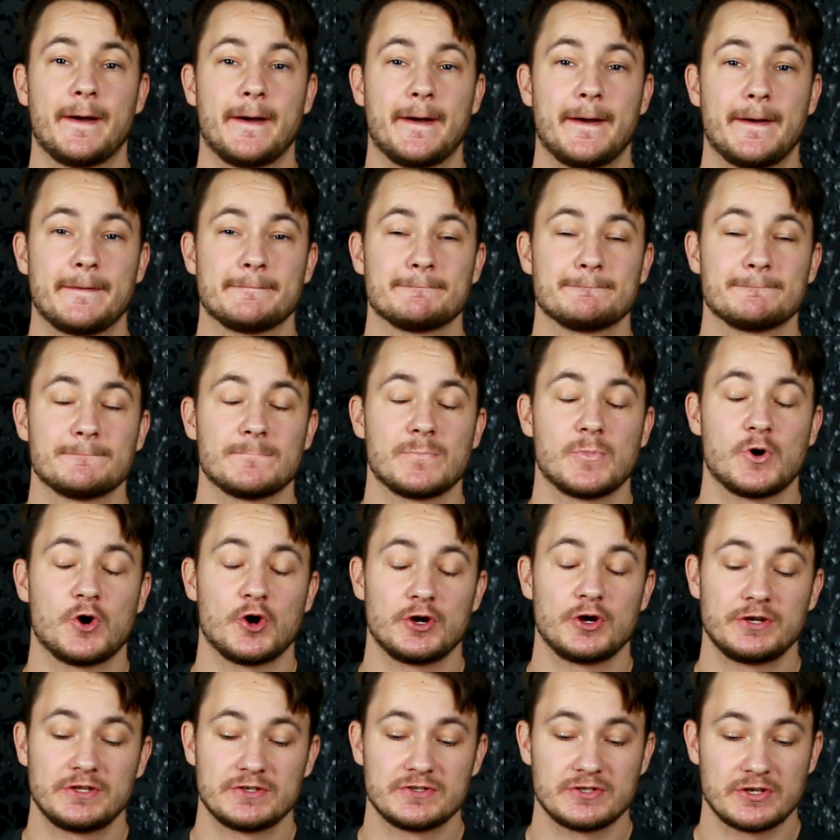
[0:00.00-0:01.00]
Ähm,
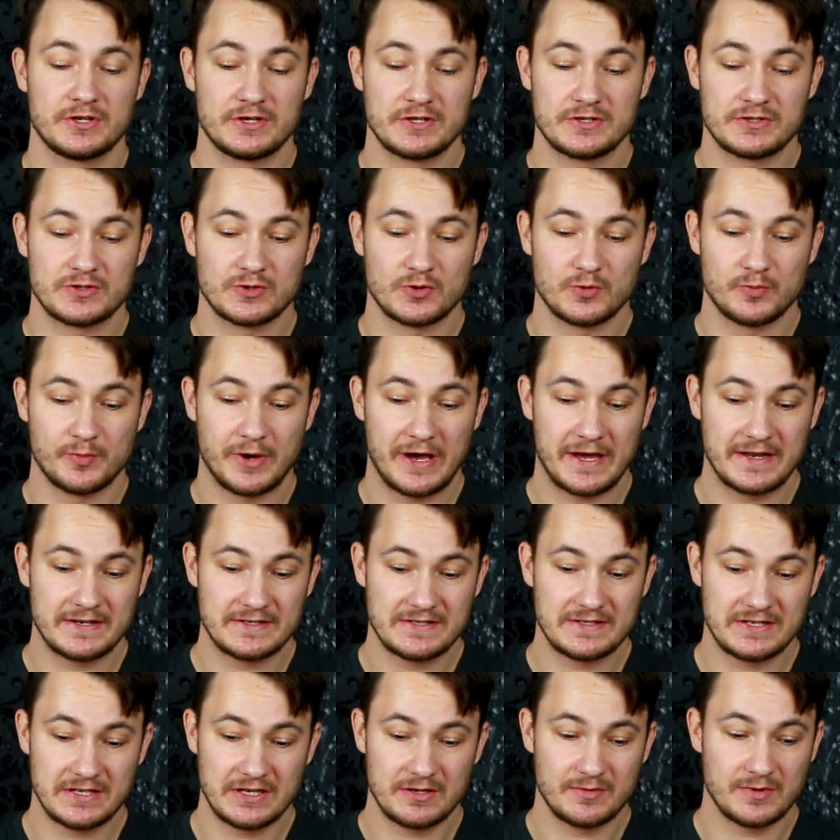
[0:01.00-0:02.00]
heute soll es um ein
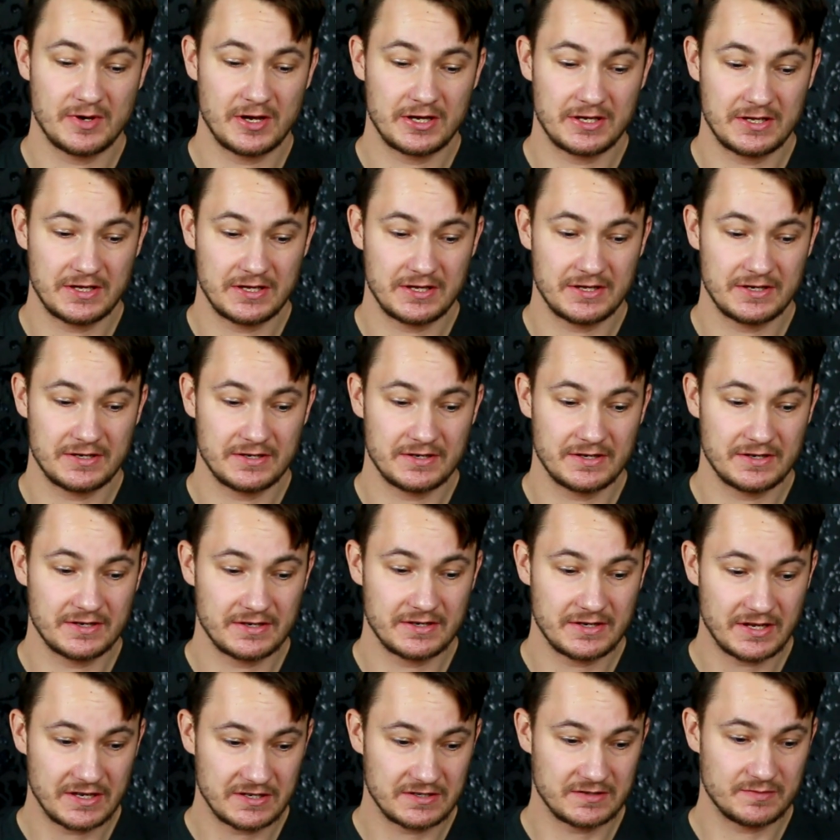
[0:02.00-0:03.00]
Thema gehen,
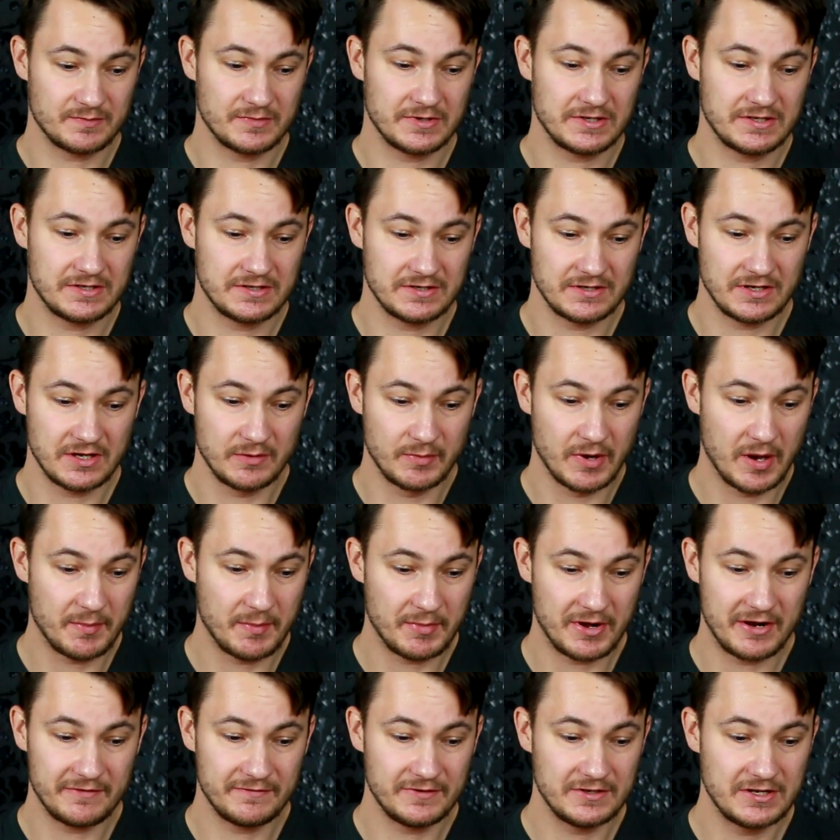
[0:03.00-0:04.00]
das mich immer
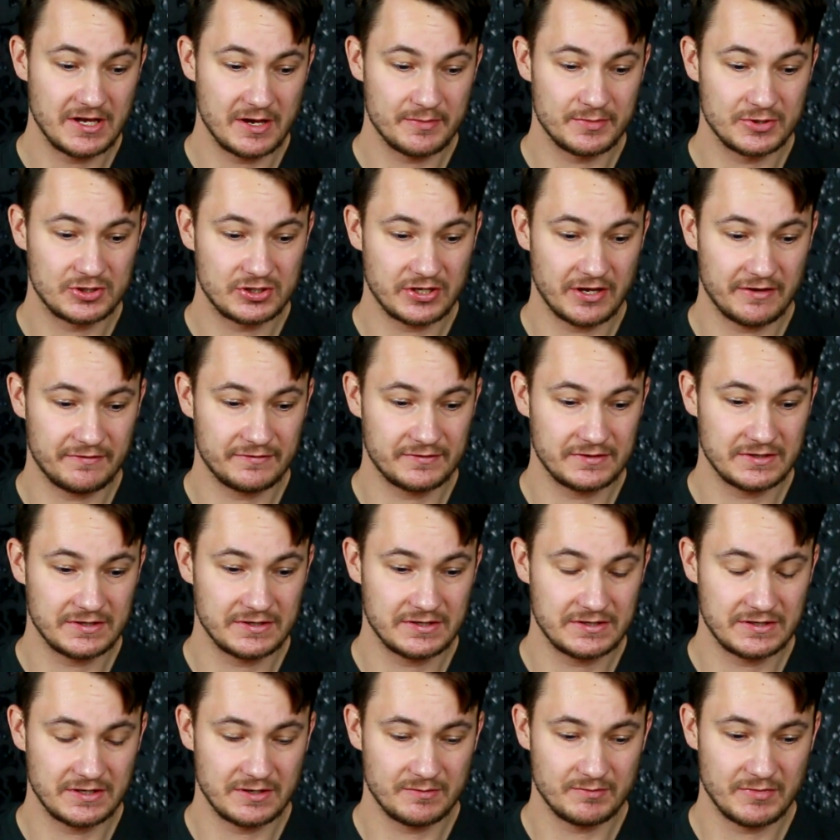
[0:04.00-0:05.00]
mal wieder
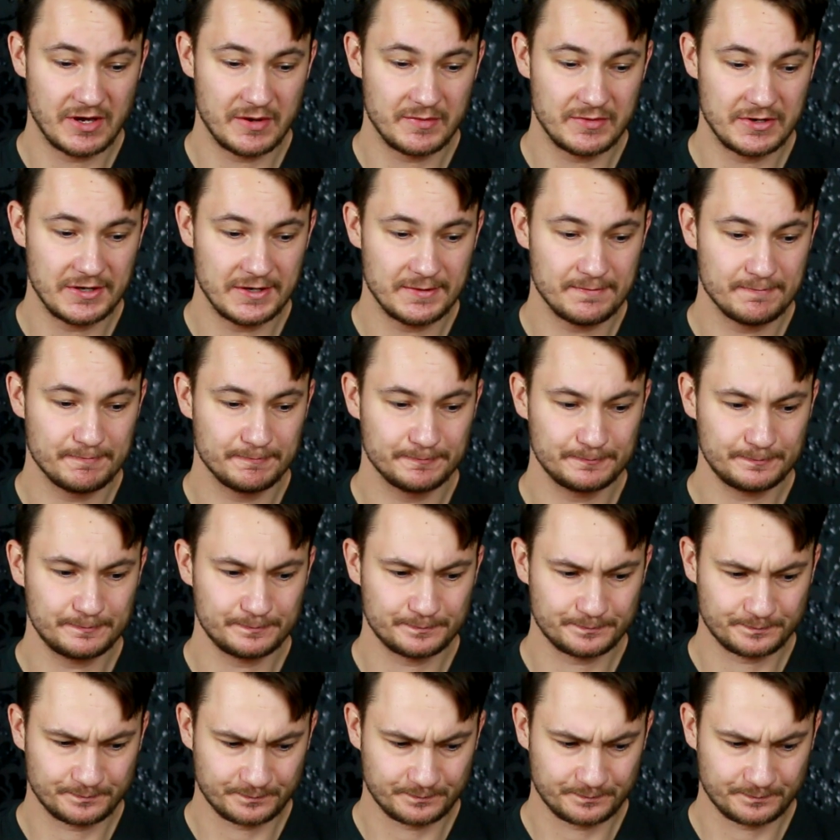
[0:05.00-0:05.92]
beschäftigt in meinem Leben.